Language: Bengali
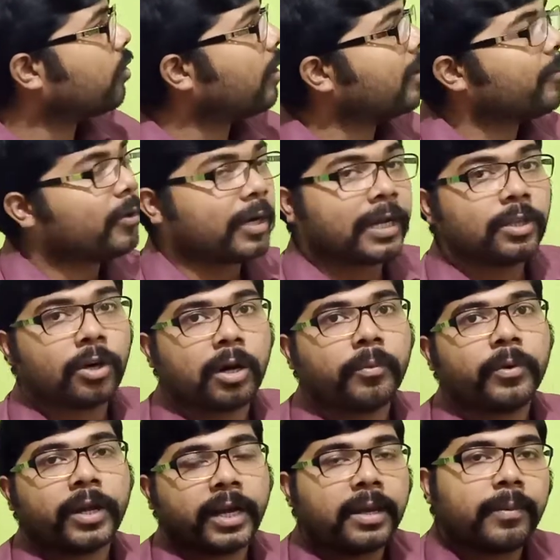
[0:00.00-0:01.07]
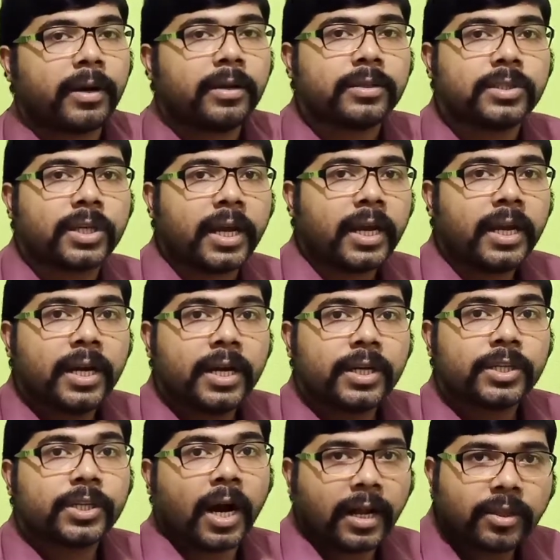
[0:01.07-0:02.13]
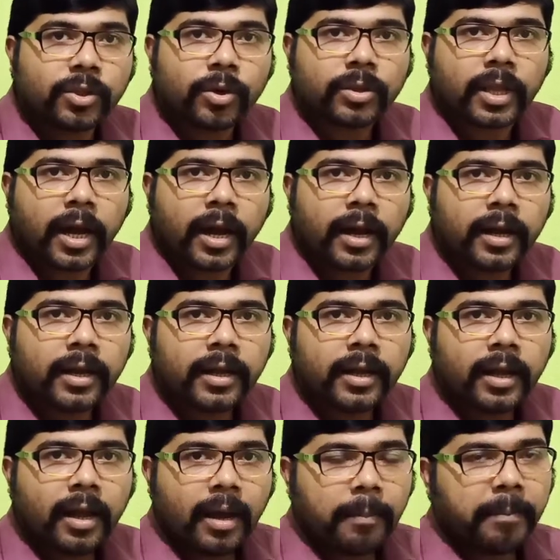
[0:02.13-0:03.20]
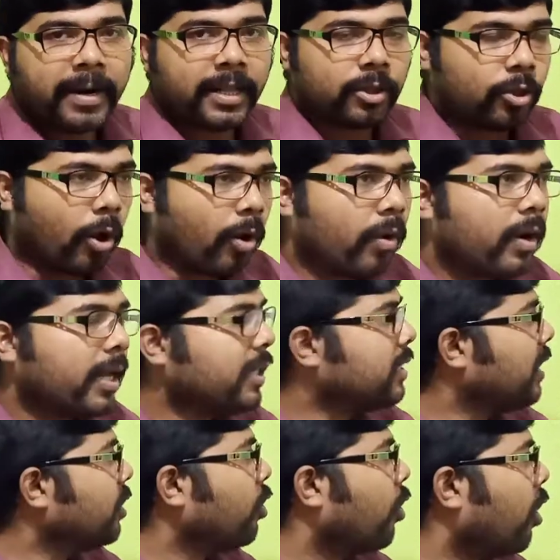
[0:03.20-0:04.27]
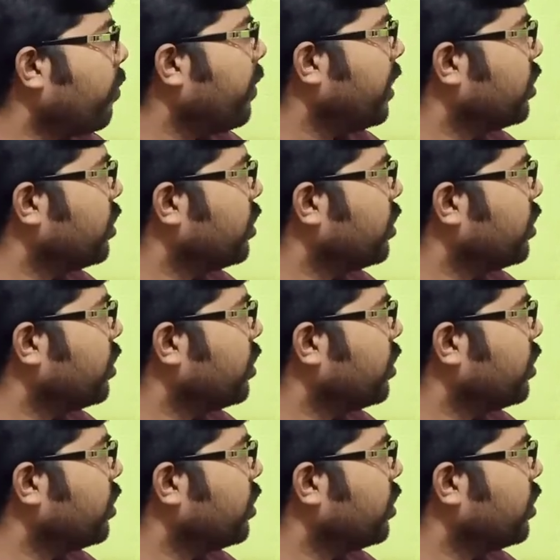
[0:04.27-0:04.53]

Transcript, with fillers: ধর্মটা এই ধর্মটাকেই বলা হচ্ছে সান্দ্রতা মানে তরলের যে ধর্মের